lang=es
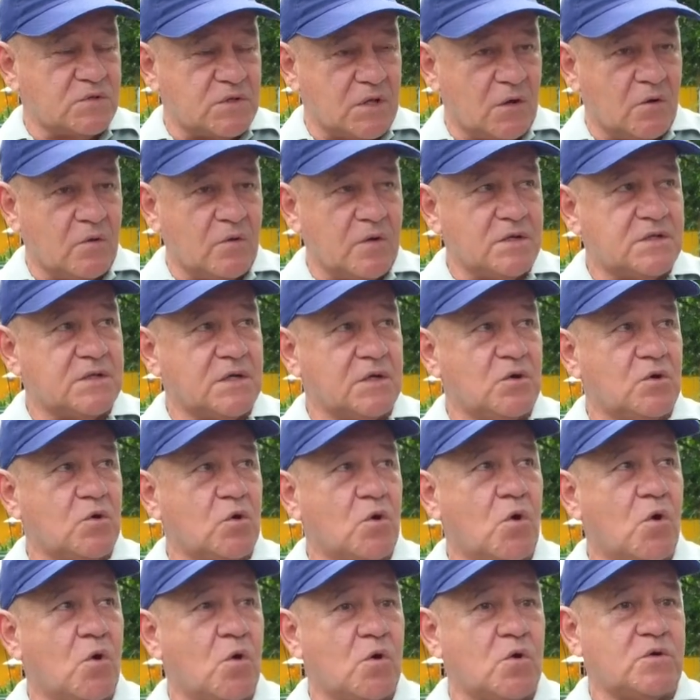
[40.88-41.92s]
usted lo dice,
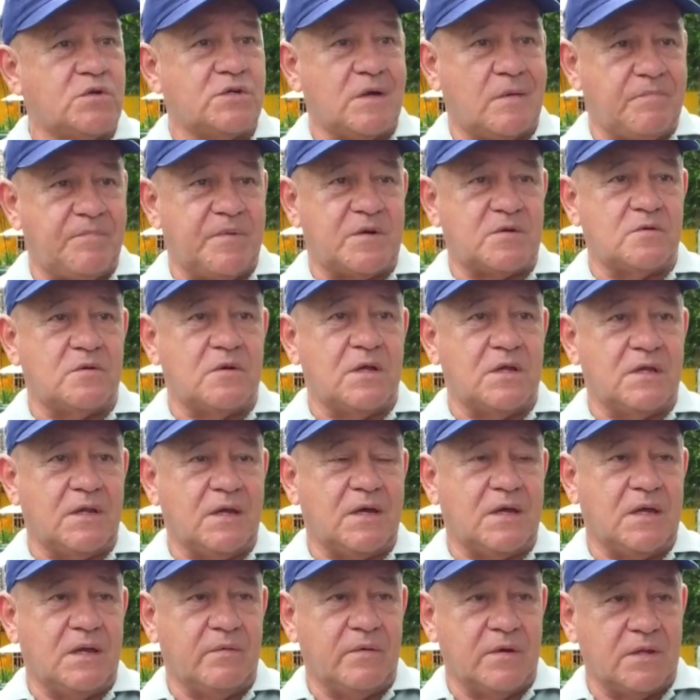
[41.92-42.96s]
no se apersonan de
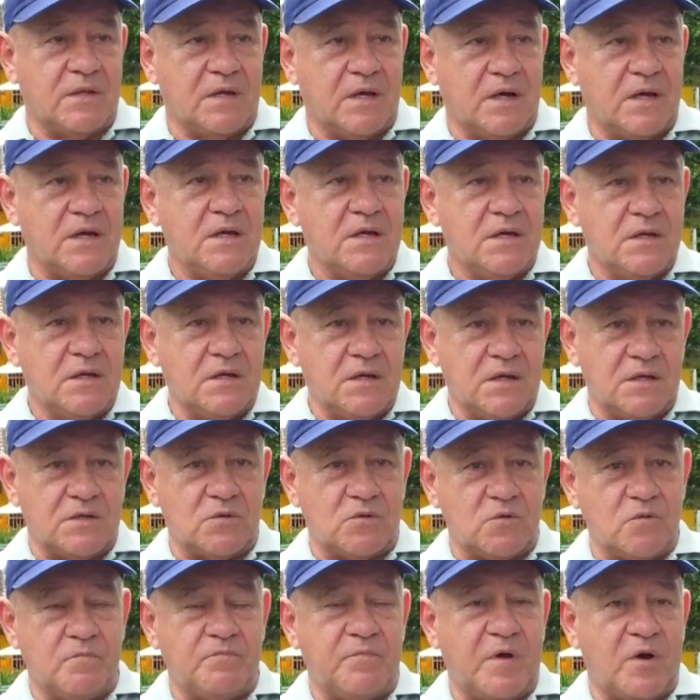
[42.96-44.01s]
que de verdad esto
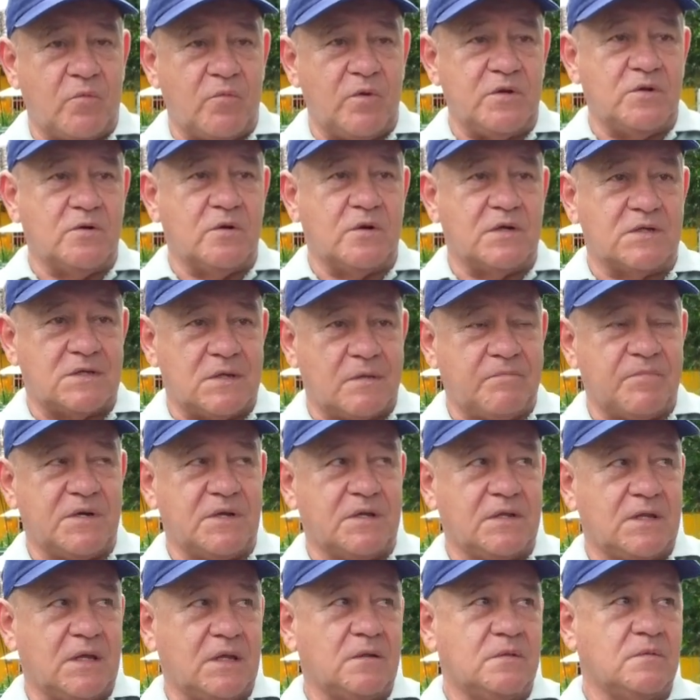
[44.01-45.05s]
es un perjuicio que están
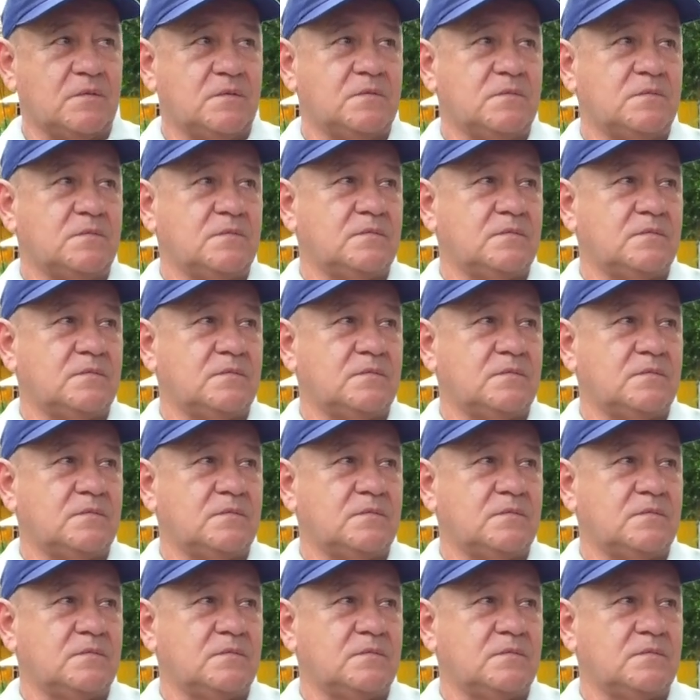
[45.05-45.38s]
presentando.